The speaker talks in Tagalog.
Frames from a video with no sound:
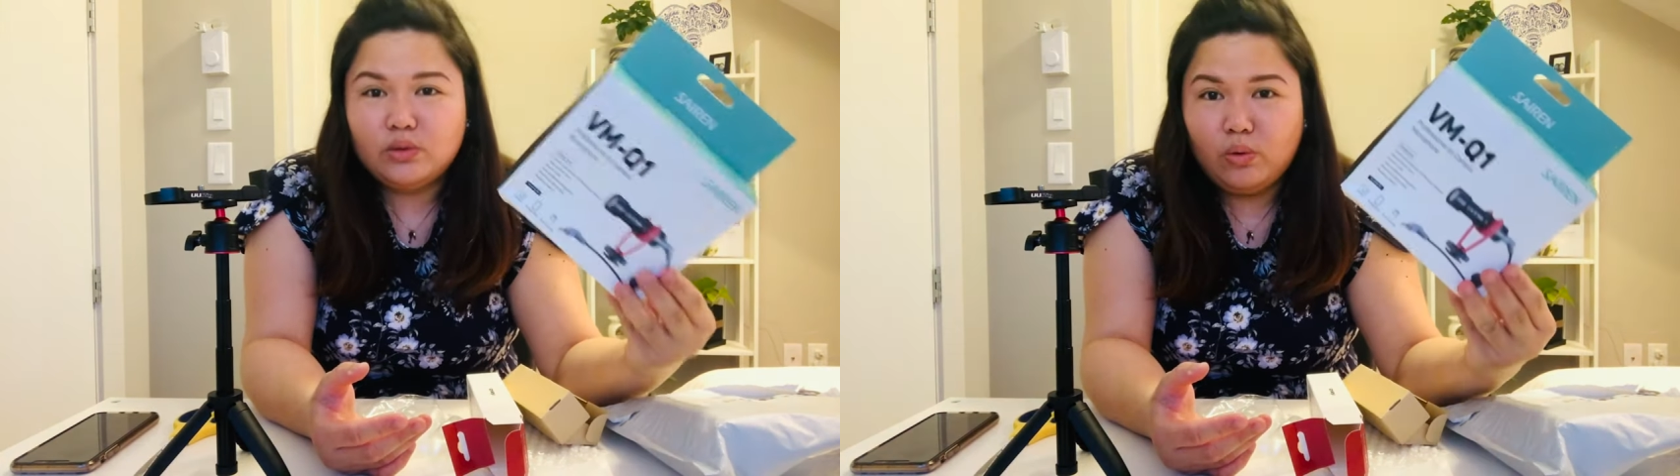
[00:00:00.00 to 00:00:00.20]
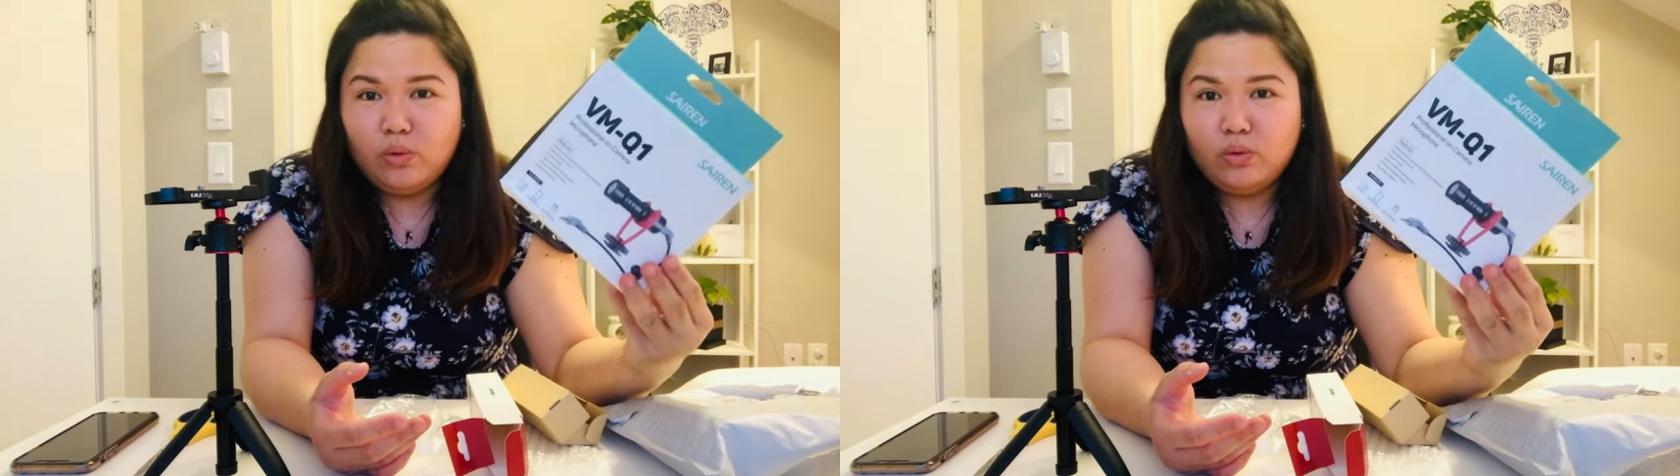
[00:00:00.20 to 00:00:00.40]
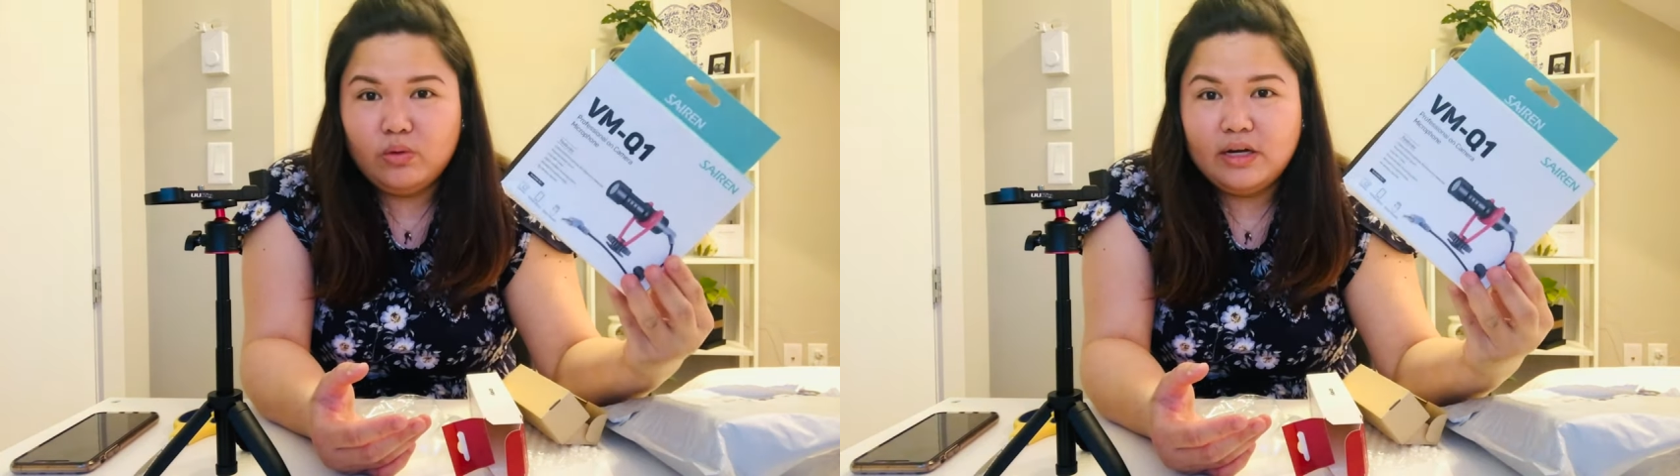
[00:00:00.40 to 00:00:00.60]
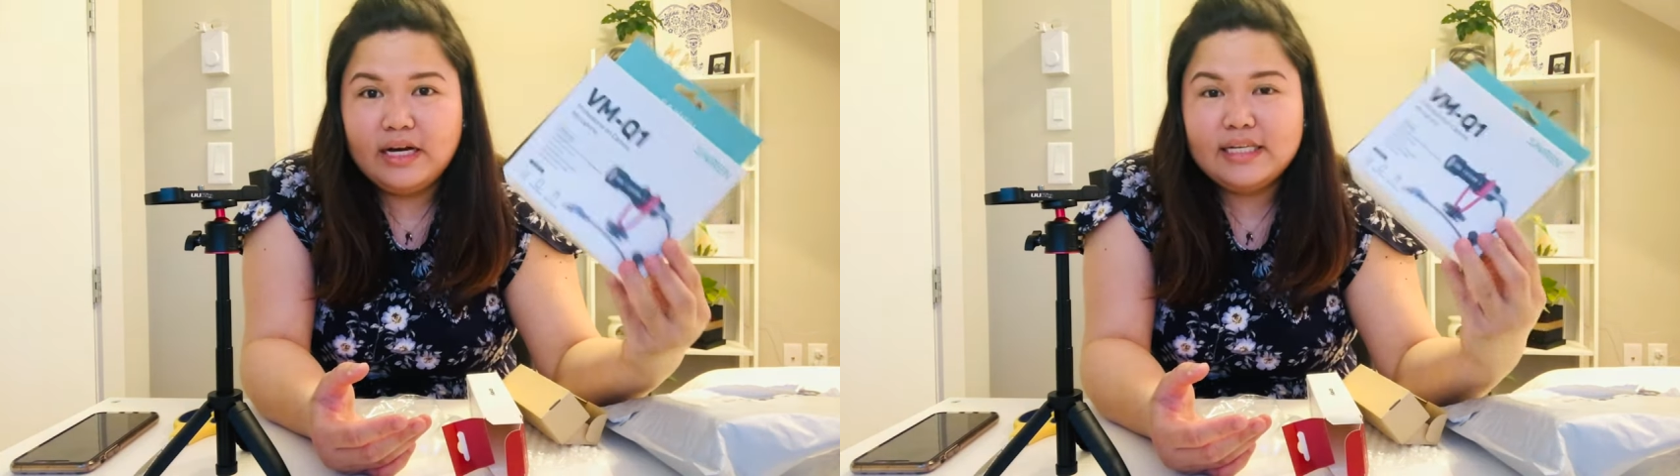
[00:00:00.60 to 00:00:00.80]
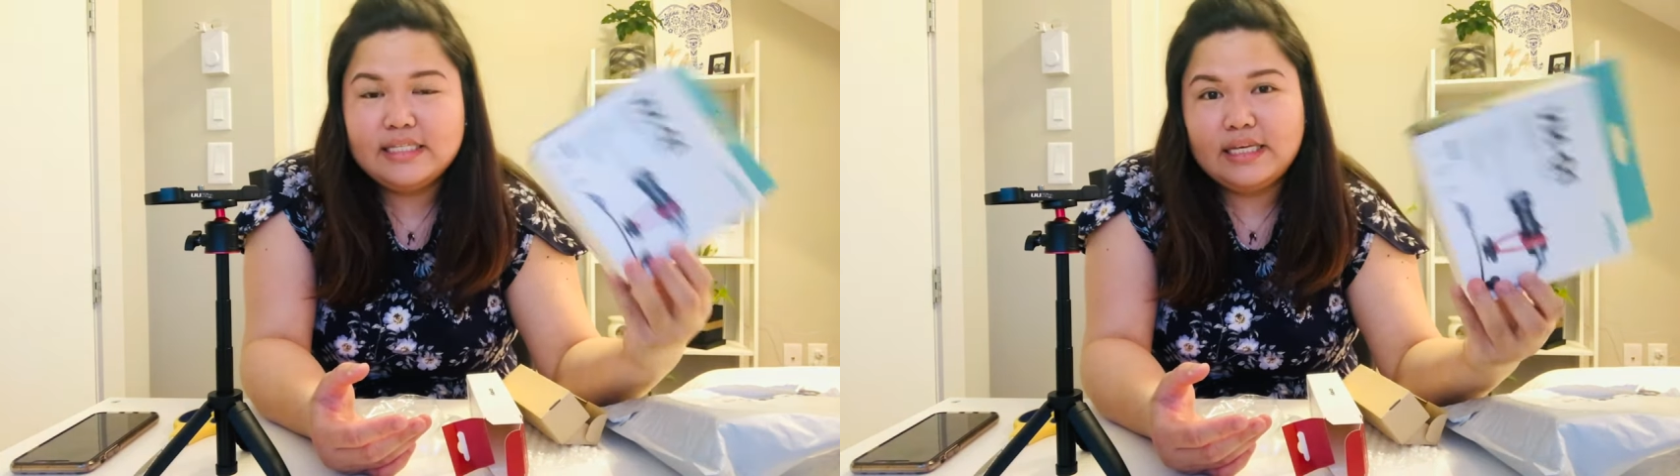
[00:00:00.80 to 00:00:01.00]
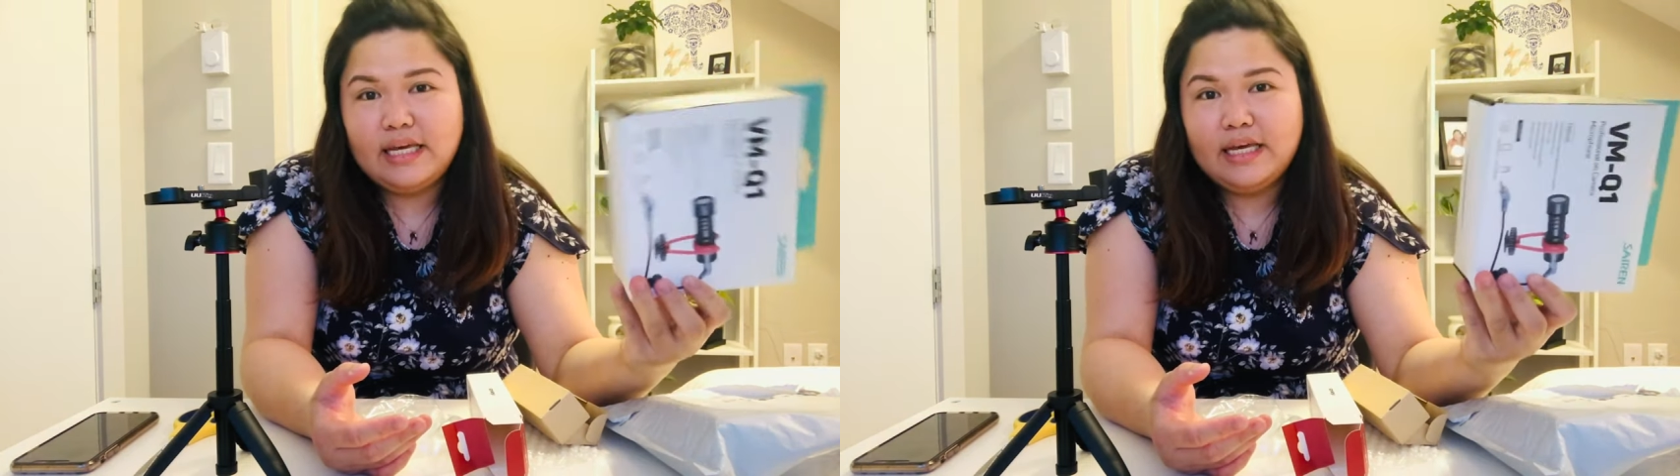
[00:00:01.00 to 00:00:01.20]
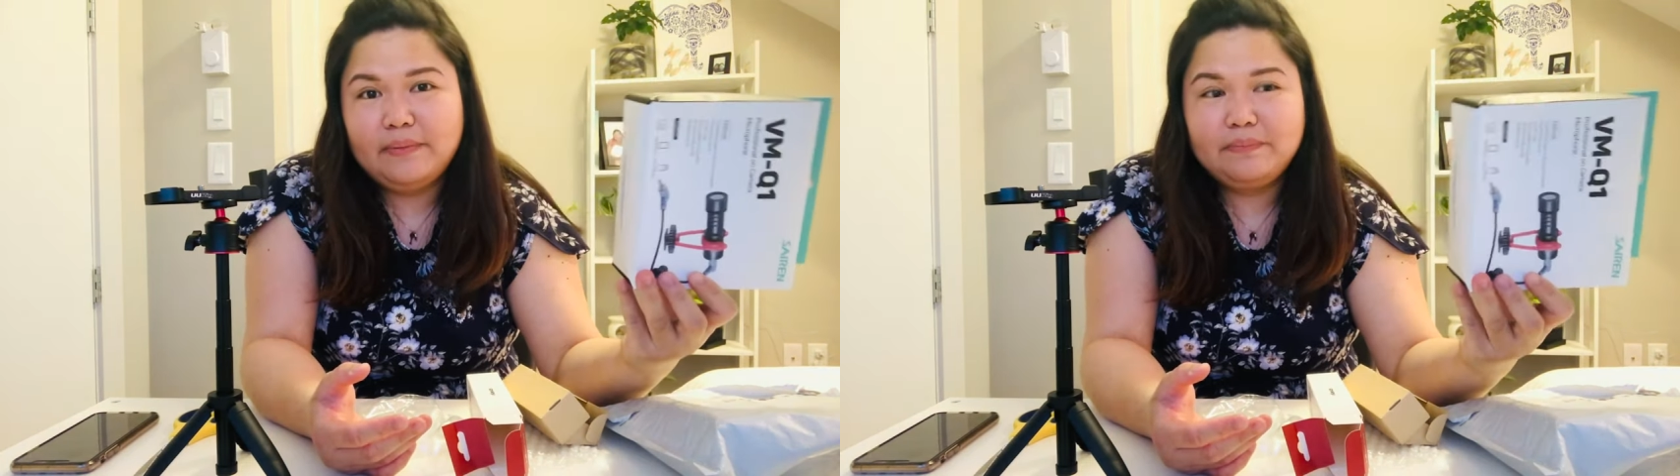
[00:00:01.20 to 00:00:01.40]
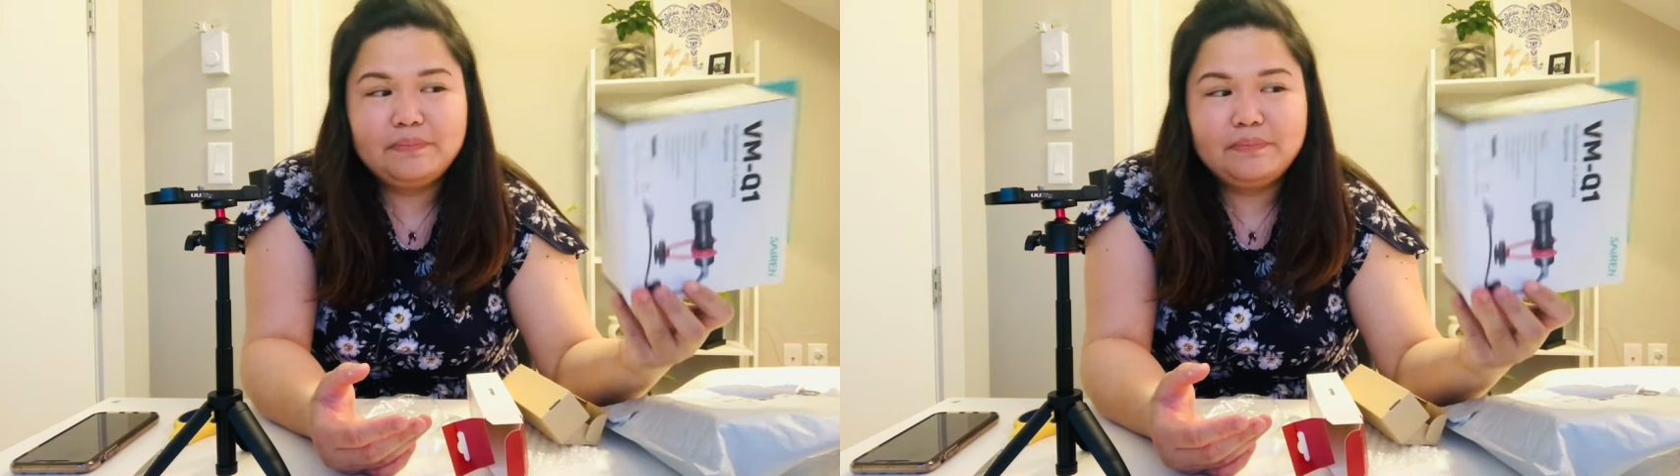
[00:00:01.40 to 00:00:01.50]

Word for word: to kasi